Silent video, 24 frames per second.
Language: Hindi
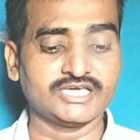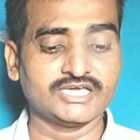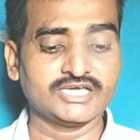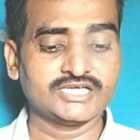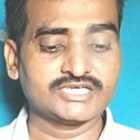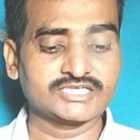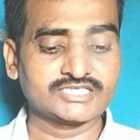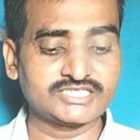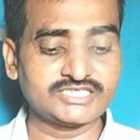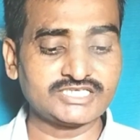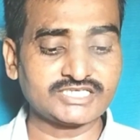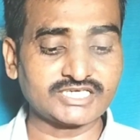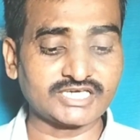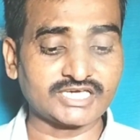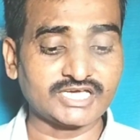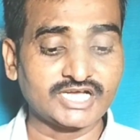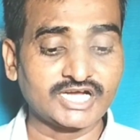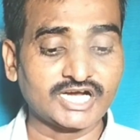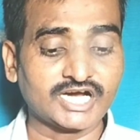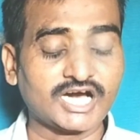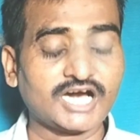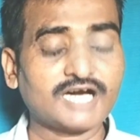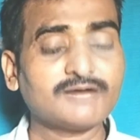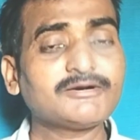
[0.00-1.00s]
है ठीक है
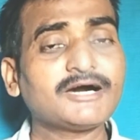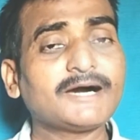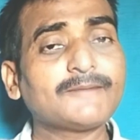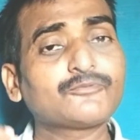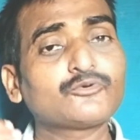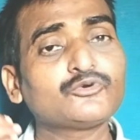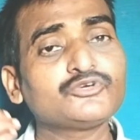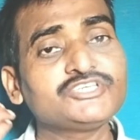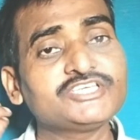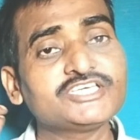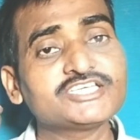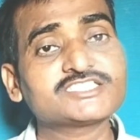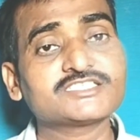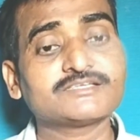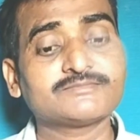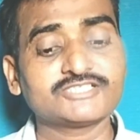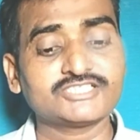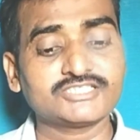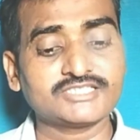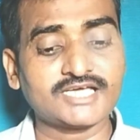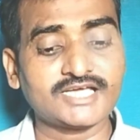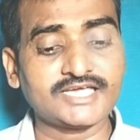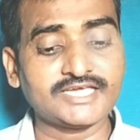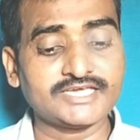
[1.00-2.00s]
अब आपको ये
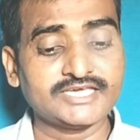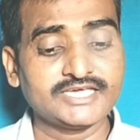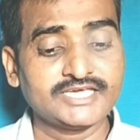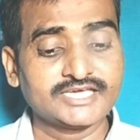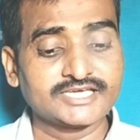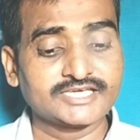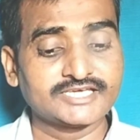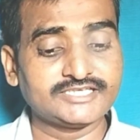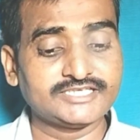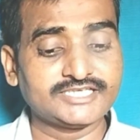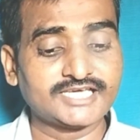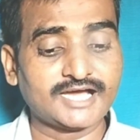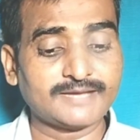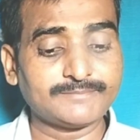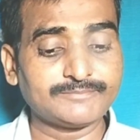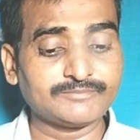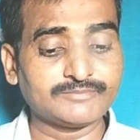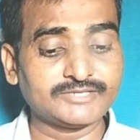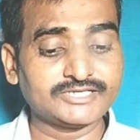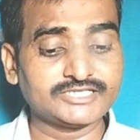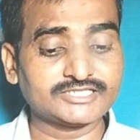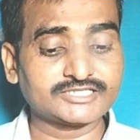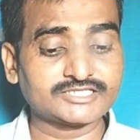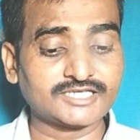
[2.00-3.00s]
समझना है कि यहाँ
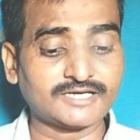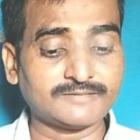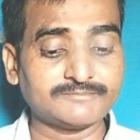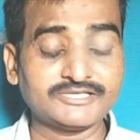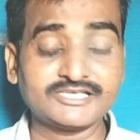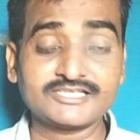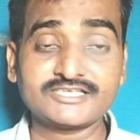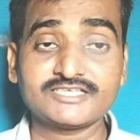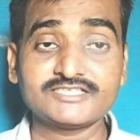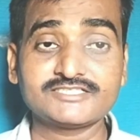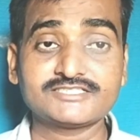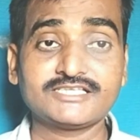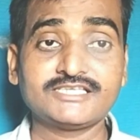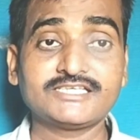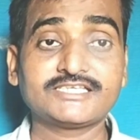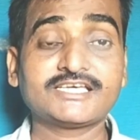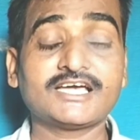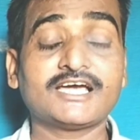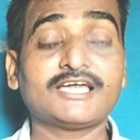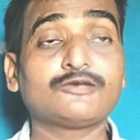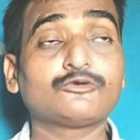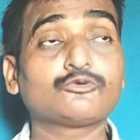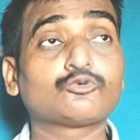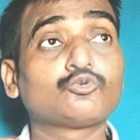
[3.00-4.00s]
पर मैंने थंबनेल किसे
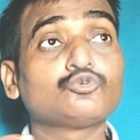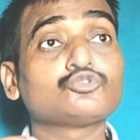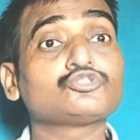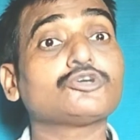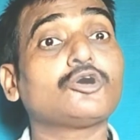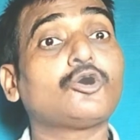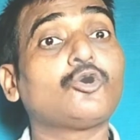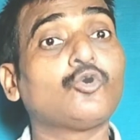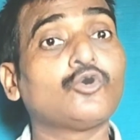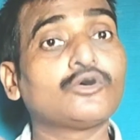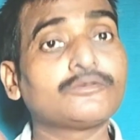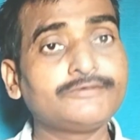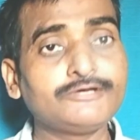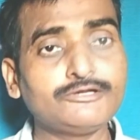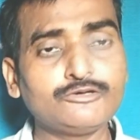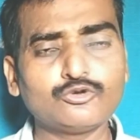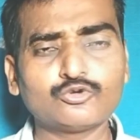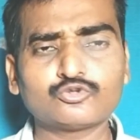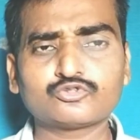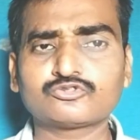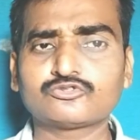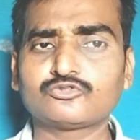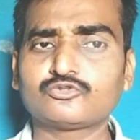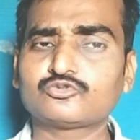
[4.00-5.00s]
लिखा कुछ और भी
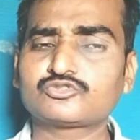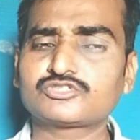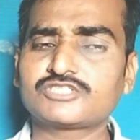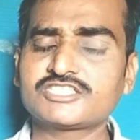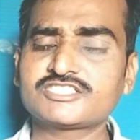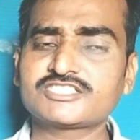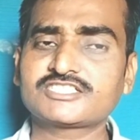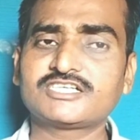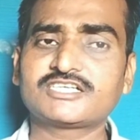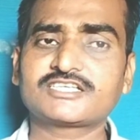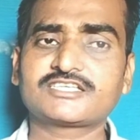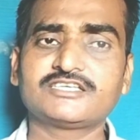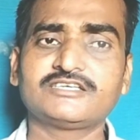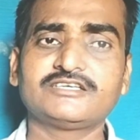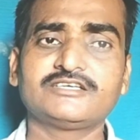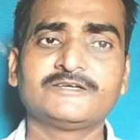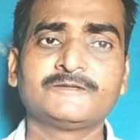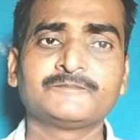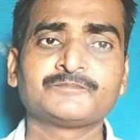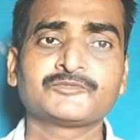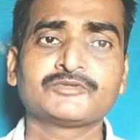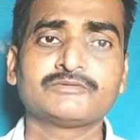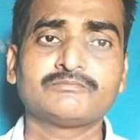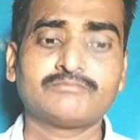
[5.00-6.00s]
लोग तो सर्च करके
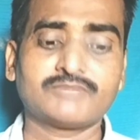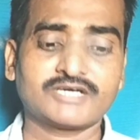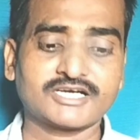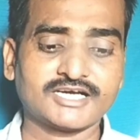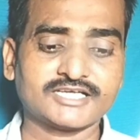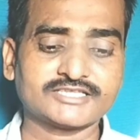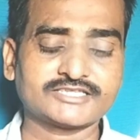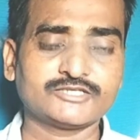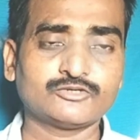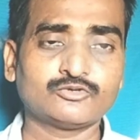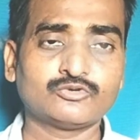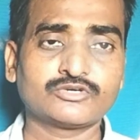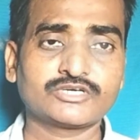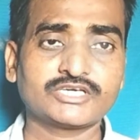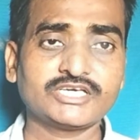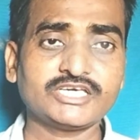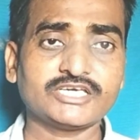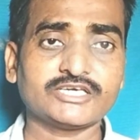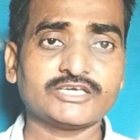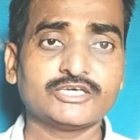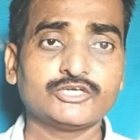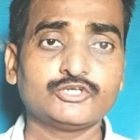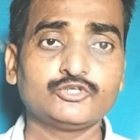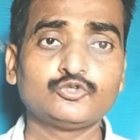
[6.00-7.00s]
मंगाते
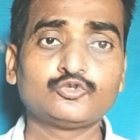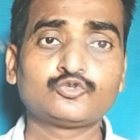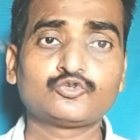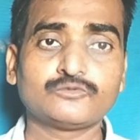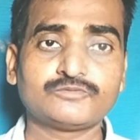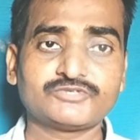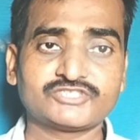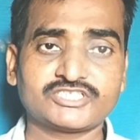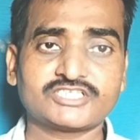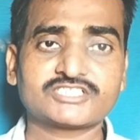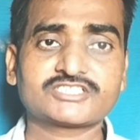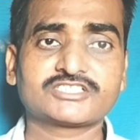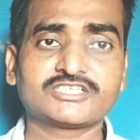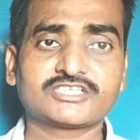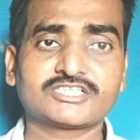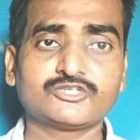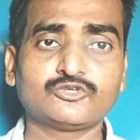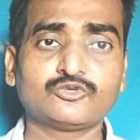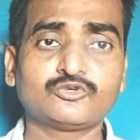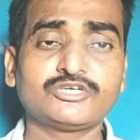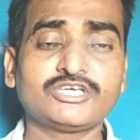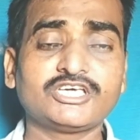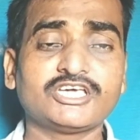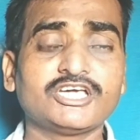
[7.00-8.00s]
होंगे यूट्यूब पर सर्च
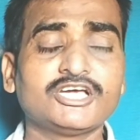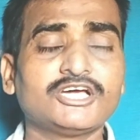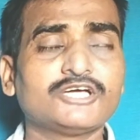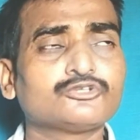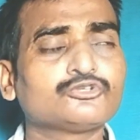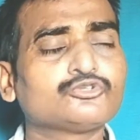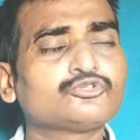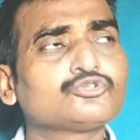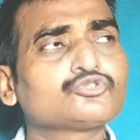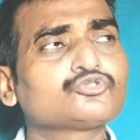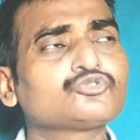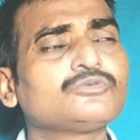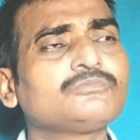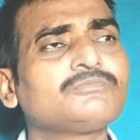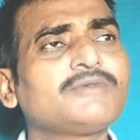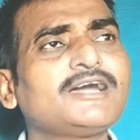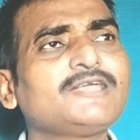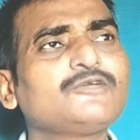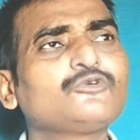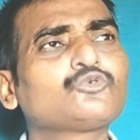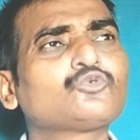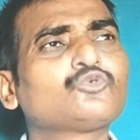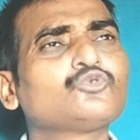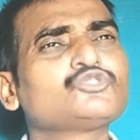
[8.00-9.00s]
करते होंगे तो दोस्तों
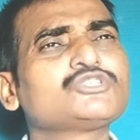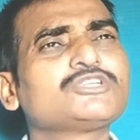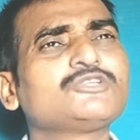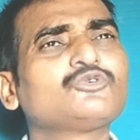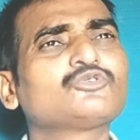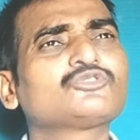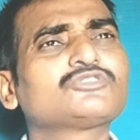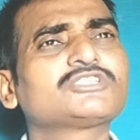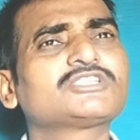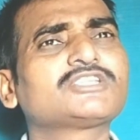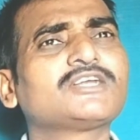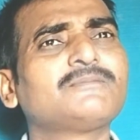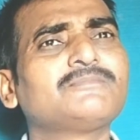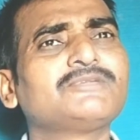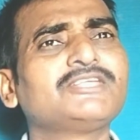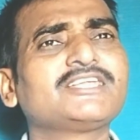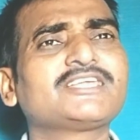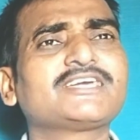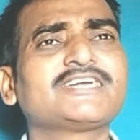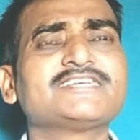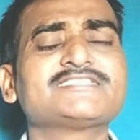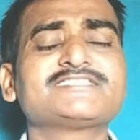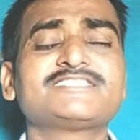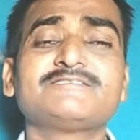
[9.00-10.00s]
मान लो कुछ लोग
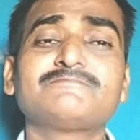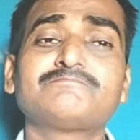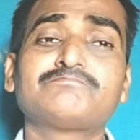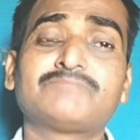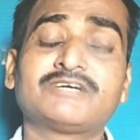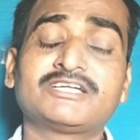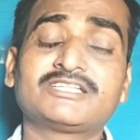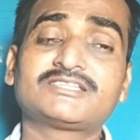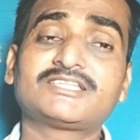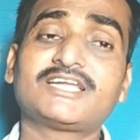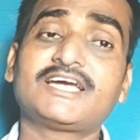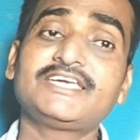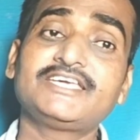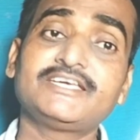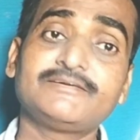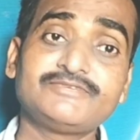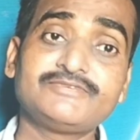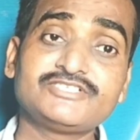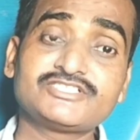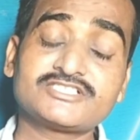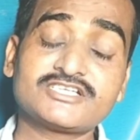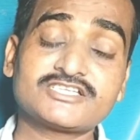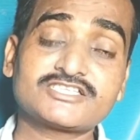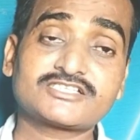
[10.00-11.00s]
थमनेल कैसे बनता है ये
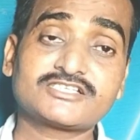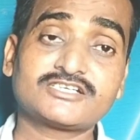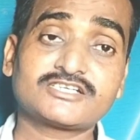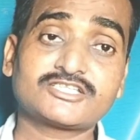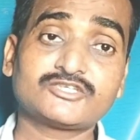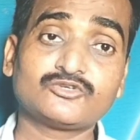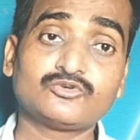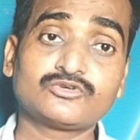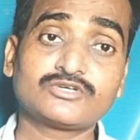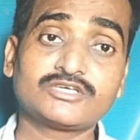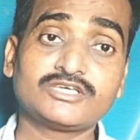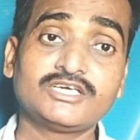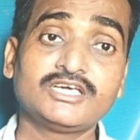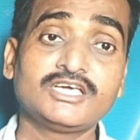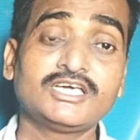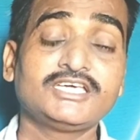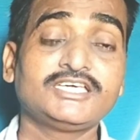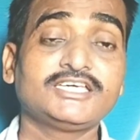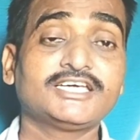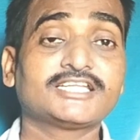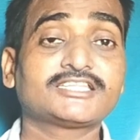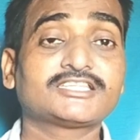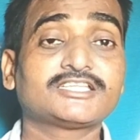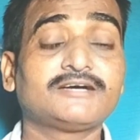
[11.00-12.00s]
भी सर्च करते होंगे
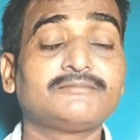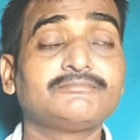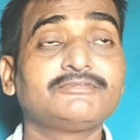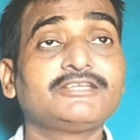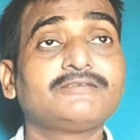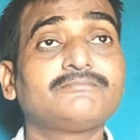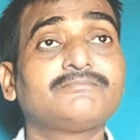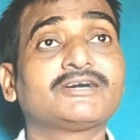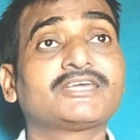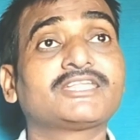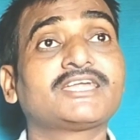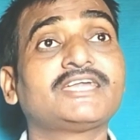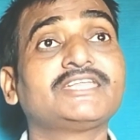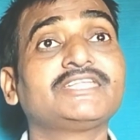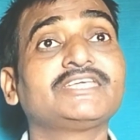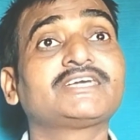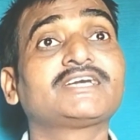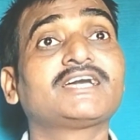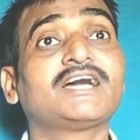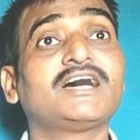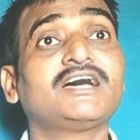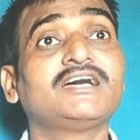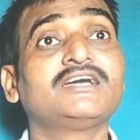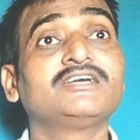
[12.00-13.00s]
या थमनेल बनाने
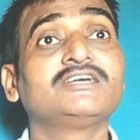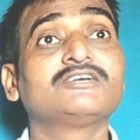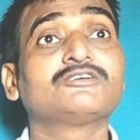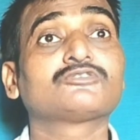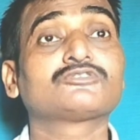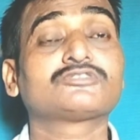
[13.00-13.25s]
का